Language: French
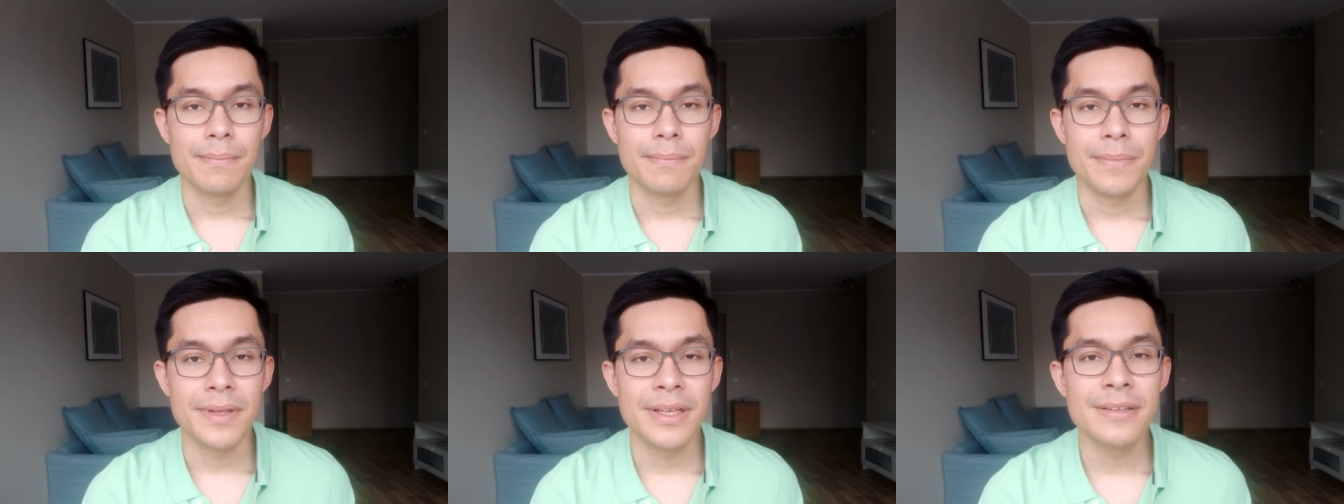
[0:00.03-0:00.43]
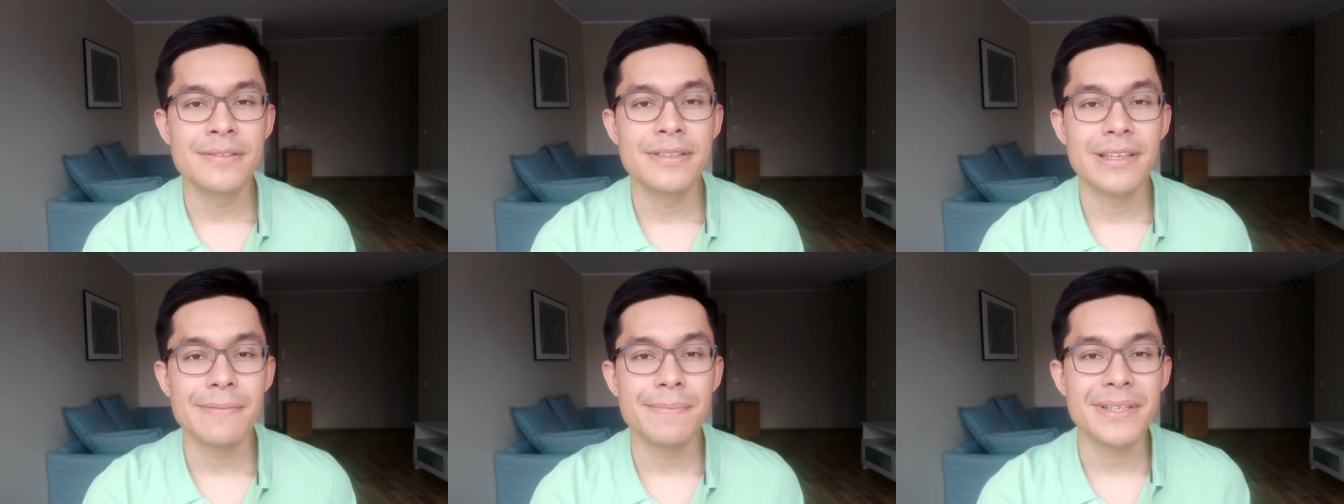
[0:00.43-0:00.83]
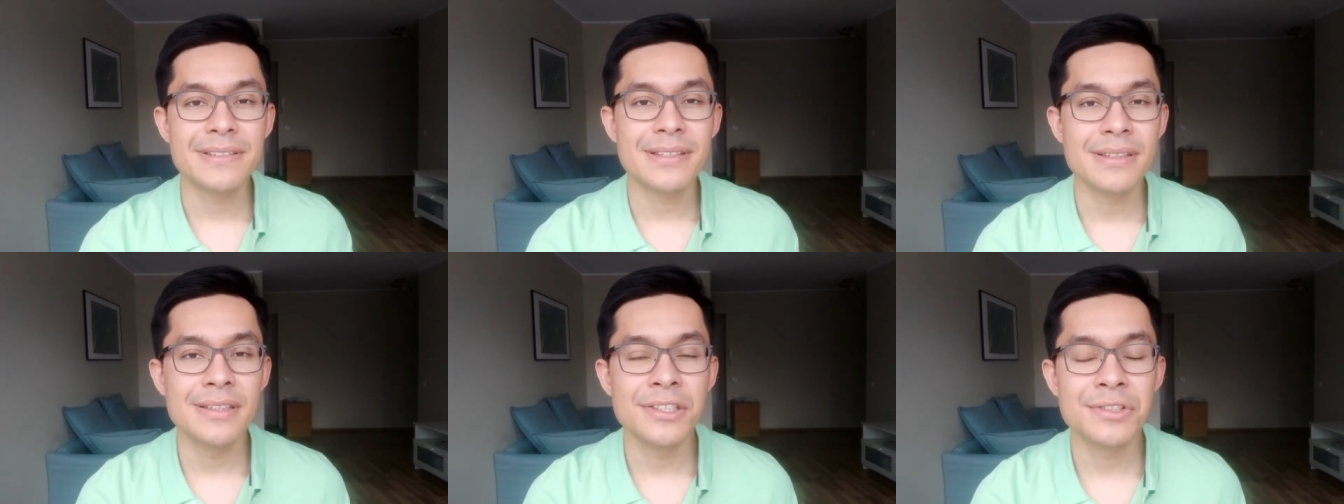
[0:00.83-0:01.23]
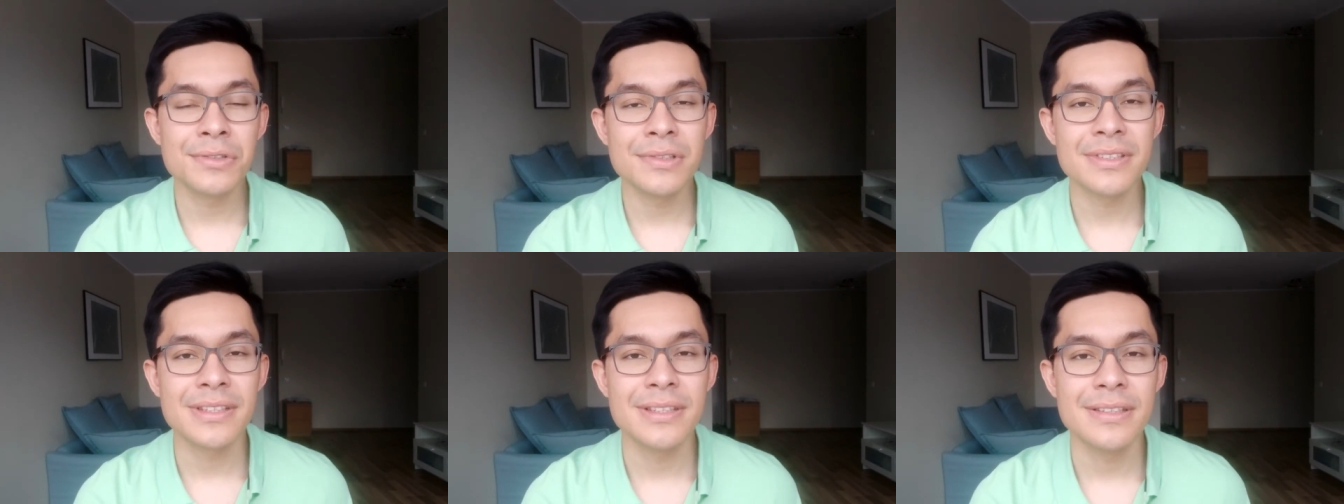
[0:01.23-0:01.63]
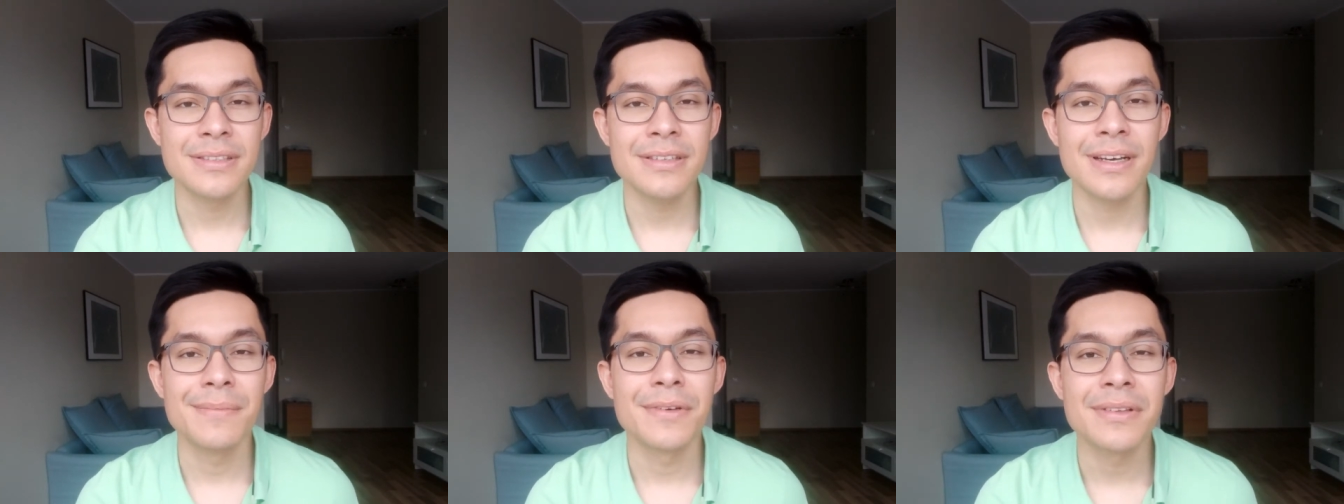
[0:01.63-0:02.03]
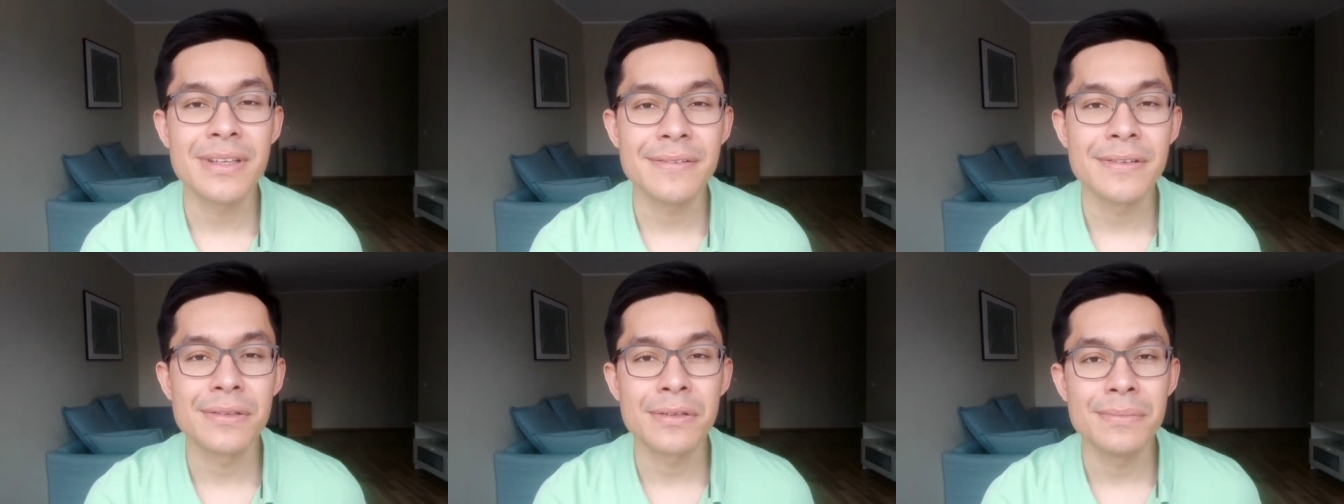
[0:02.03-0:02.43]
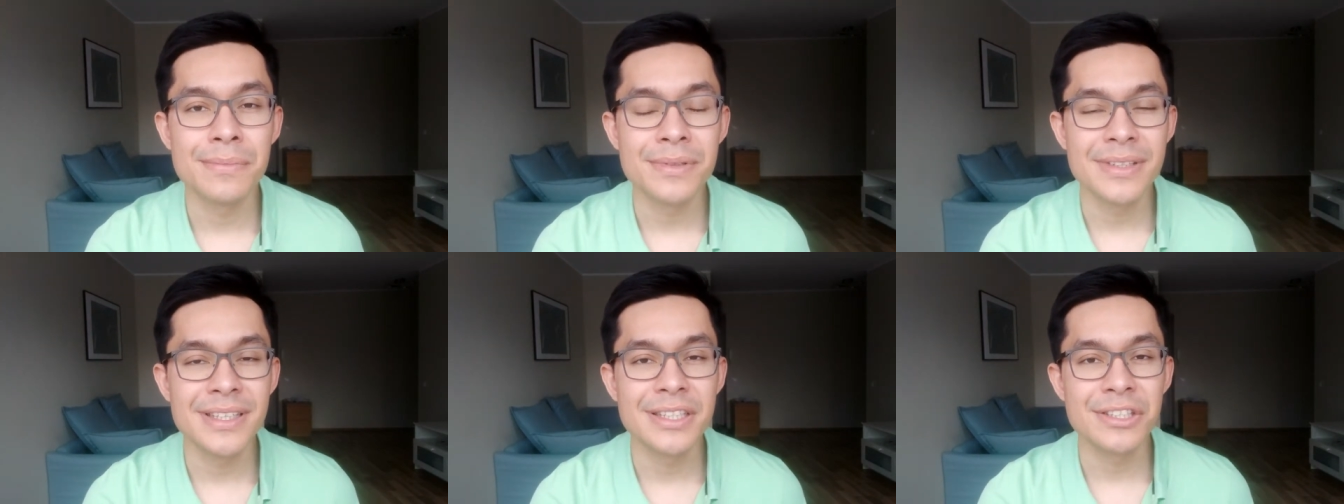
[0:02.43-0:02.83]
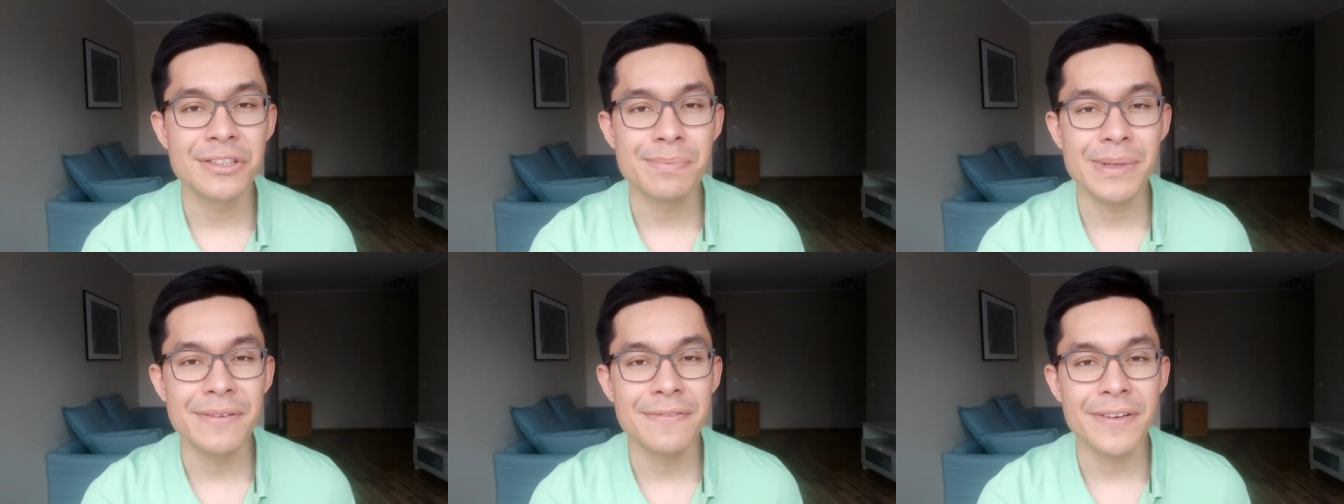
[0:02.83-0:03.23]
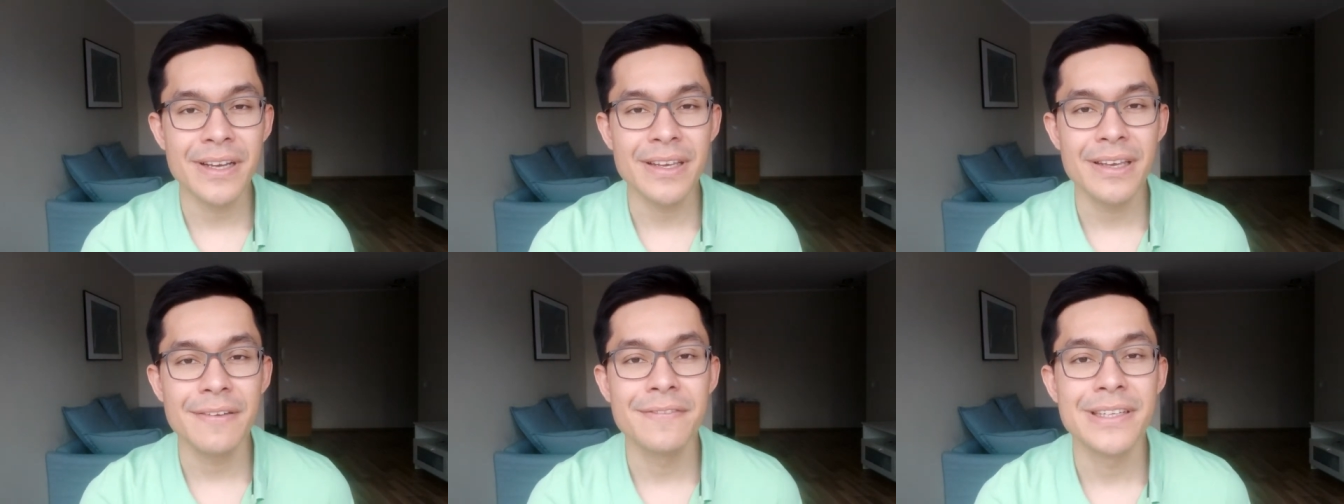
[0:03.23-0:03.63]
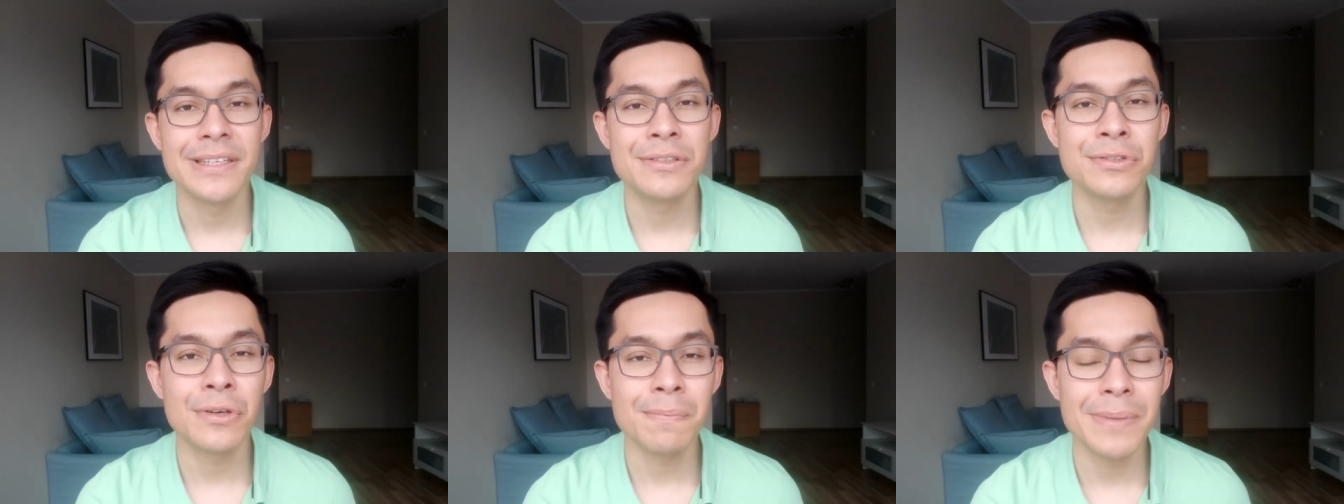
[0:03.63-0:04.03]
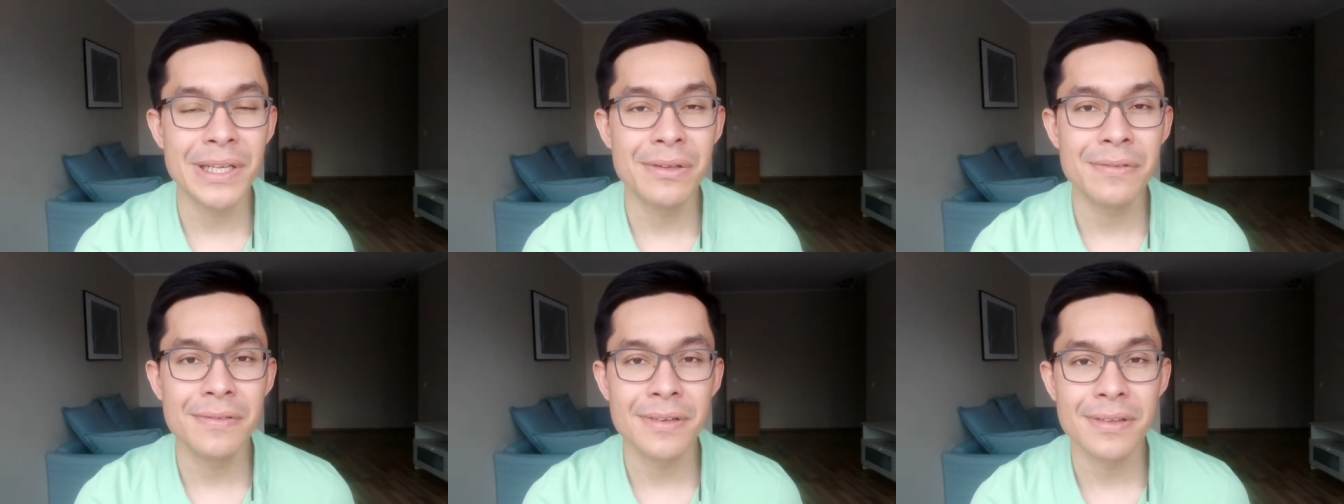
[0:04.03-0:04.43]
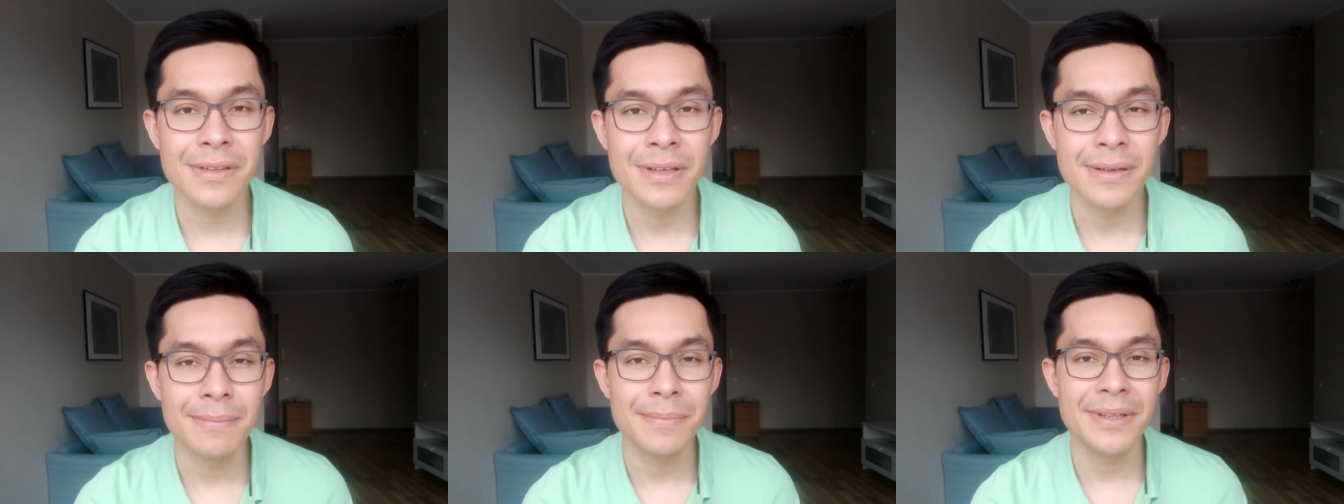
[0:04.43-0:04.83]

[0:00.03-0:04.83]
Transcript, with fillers: Peut-être que vous avez passé des jours et des heures à monter votre boutique Shopify et vous n'avez toujours pas de vente.